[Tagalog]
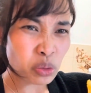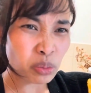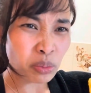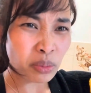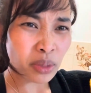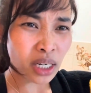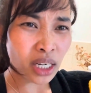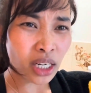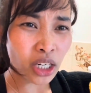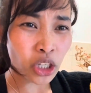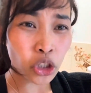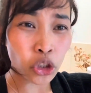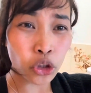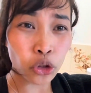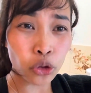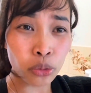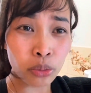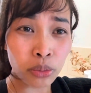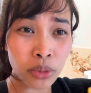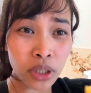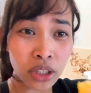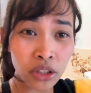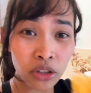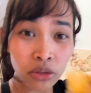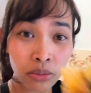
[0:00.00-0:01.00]
mga
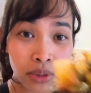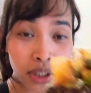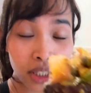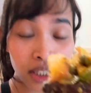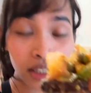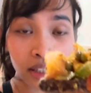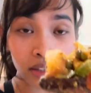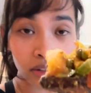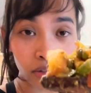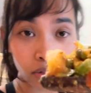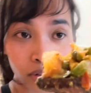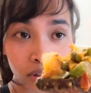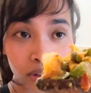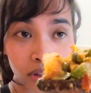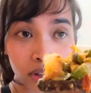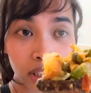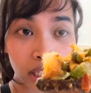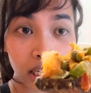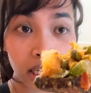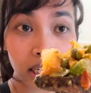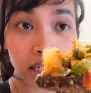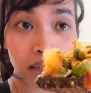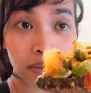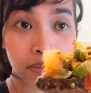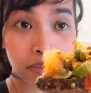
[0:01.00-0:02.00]
cumin, yung mga ganun.
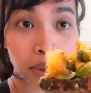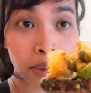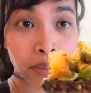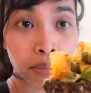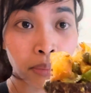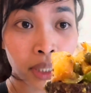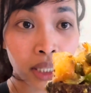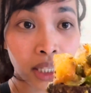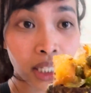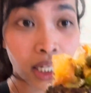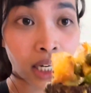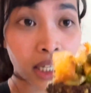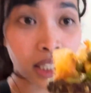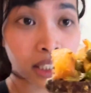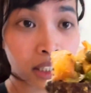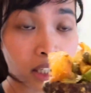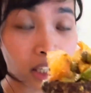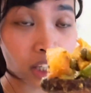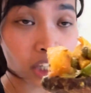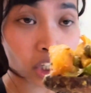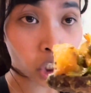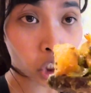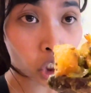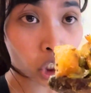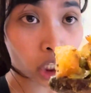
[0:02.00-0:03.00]
Talagang pampatay
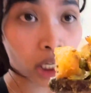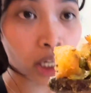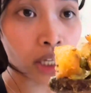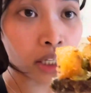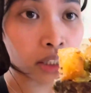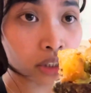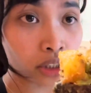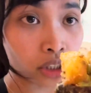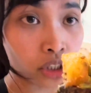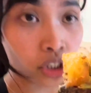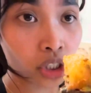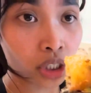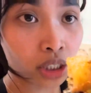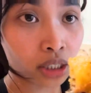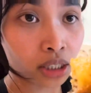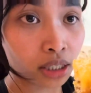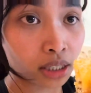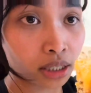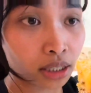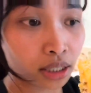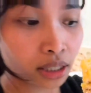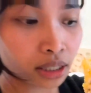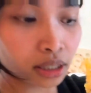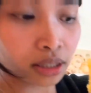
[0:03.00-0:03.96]
talaga siya, healthy siya talaga.